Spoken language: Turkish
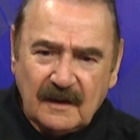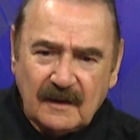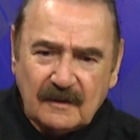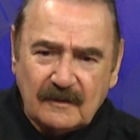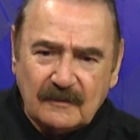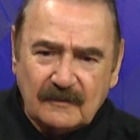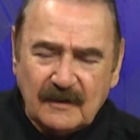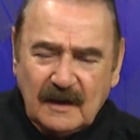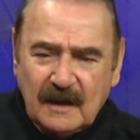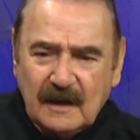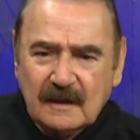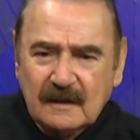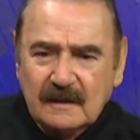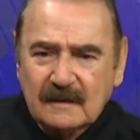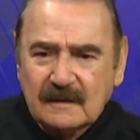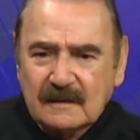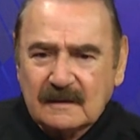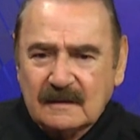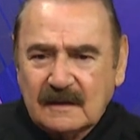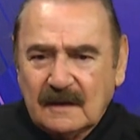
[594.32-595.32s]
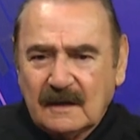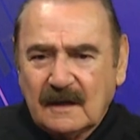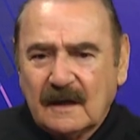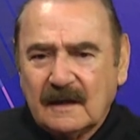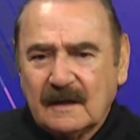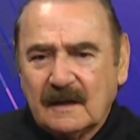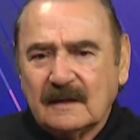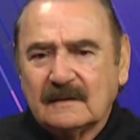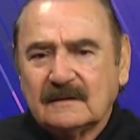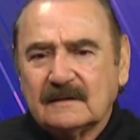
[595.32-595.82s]
ve
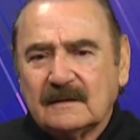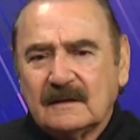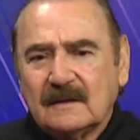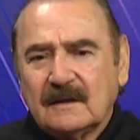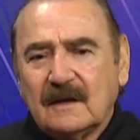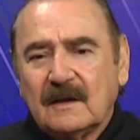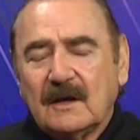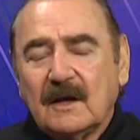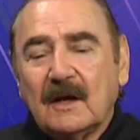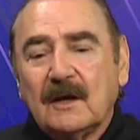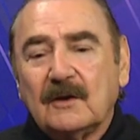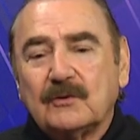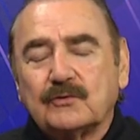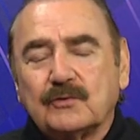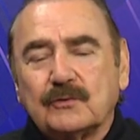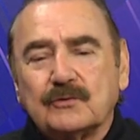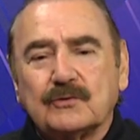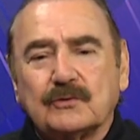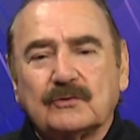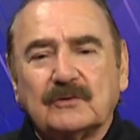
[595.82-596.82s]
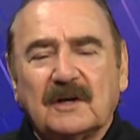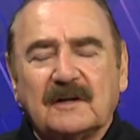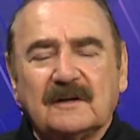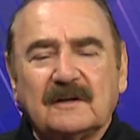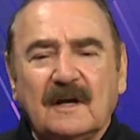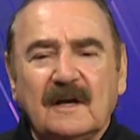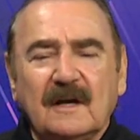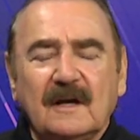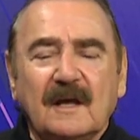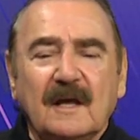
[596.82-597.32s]
nihayet
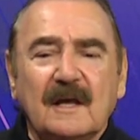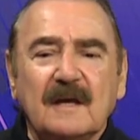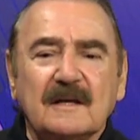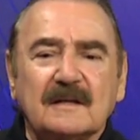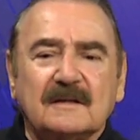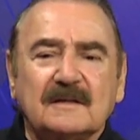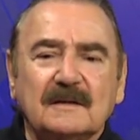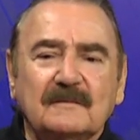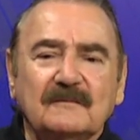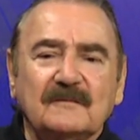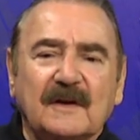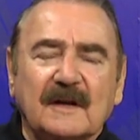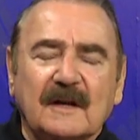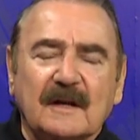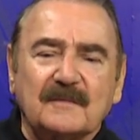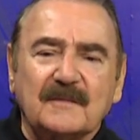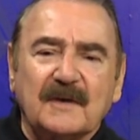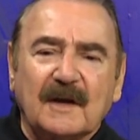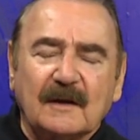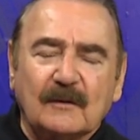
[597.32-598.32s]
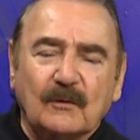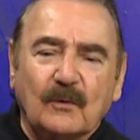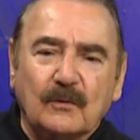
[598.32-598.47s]
çocuklarına eğitim veremeyen,